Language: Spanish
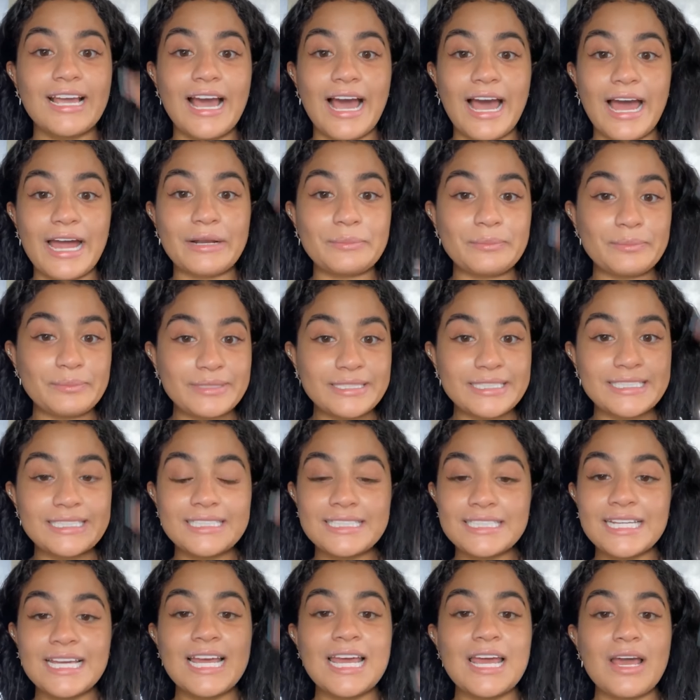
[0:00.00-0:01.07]

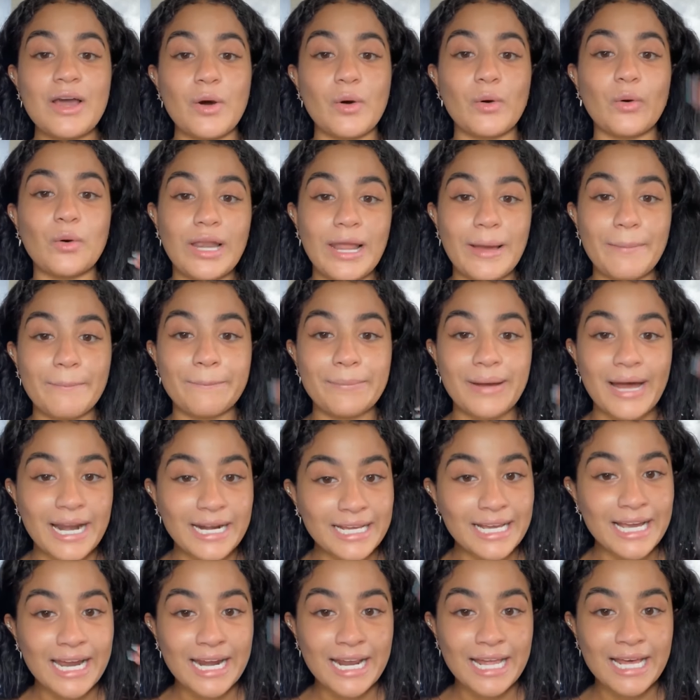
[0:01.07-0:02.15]
Carmen, hola,
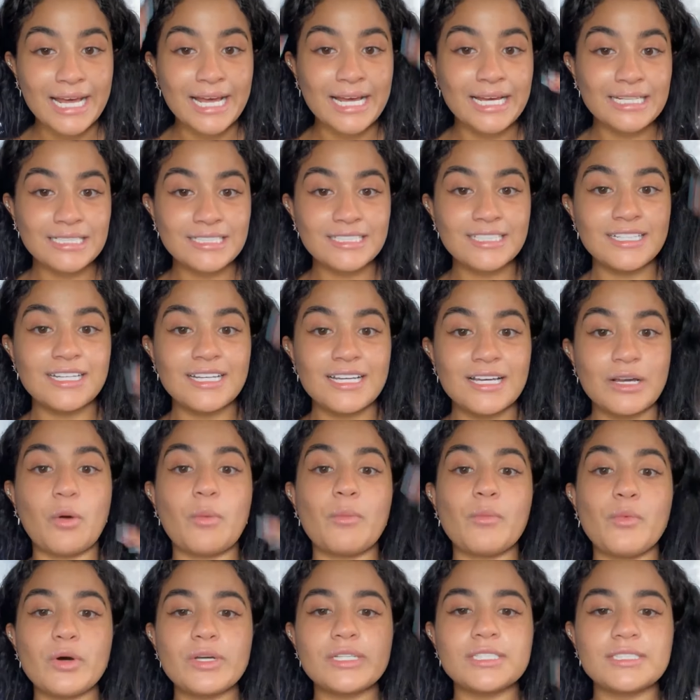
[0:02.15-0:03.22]
Márgara,
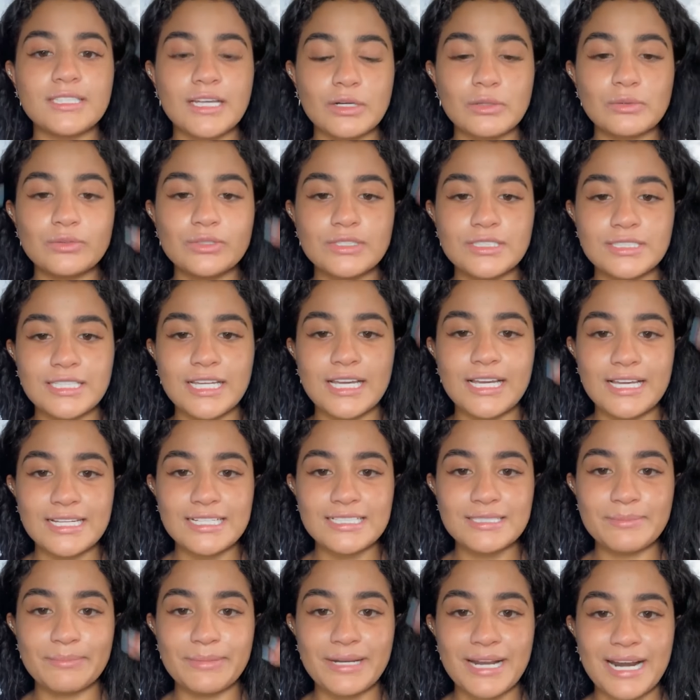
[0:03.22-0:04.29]
¿cómo están ustedes?